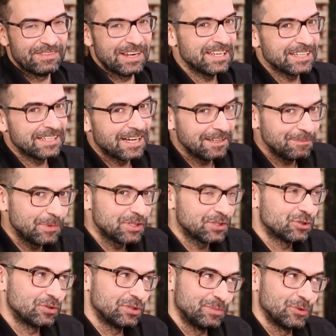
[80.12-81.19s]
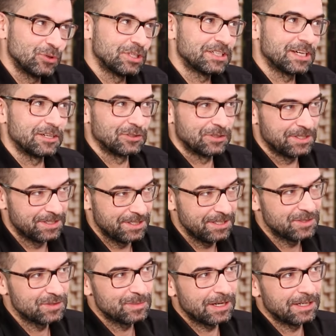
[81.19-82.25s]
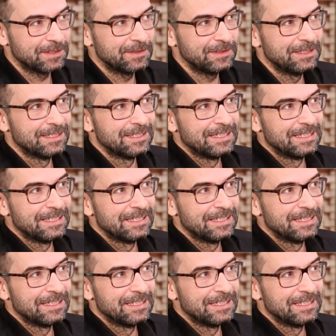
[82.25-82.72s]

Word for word: Weil dann hat man schon die Möglichkeit, auch den See zu machen.